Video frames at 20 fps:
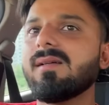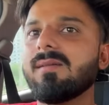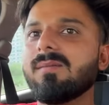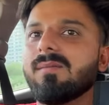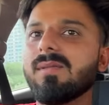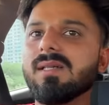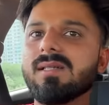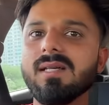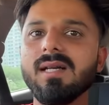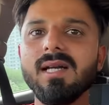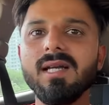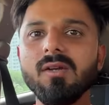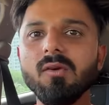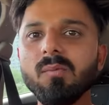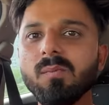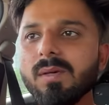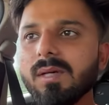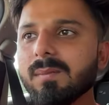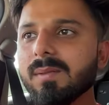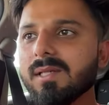बस आड़े के
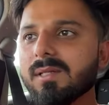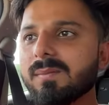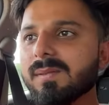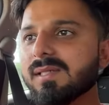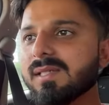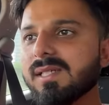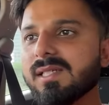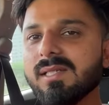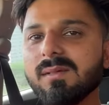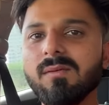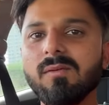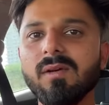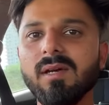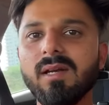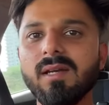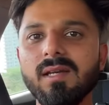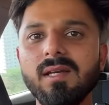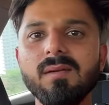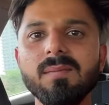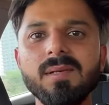ऊपर बस बस की जिम्मेवारी
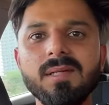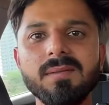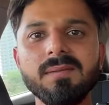नहीं बस